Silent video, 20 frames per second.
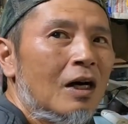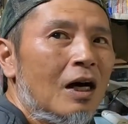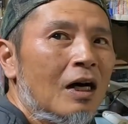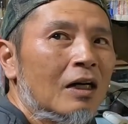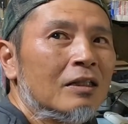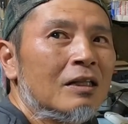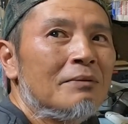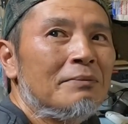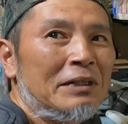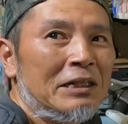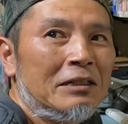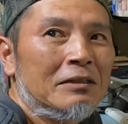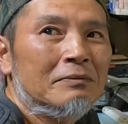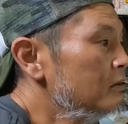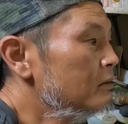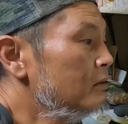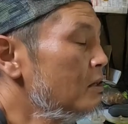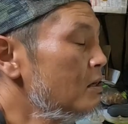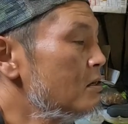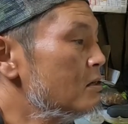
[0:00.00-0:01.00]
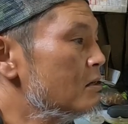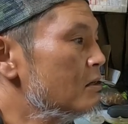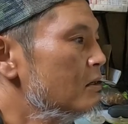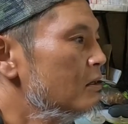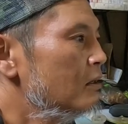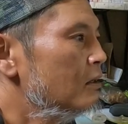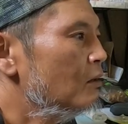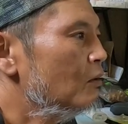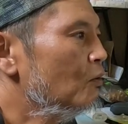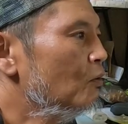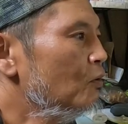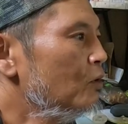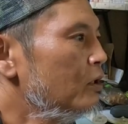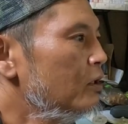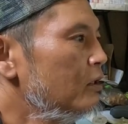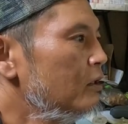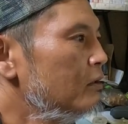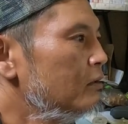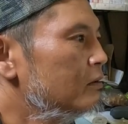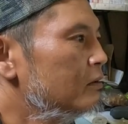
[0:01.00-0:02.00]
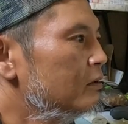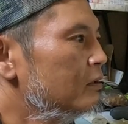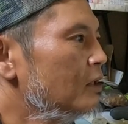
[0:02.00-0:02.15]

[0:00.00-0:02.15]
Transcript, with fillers: 頭で、はい、俺、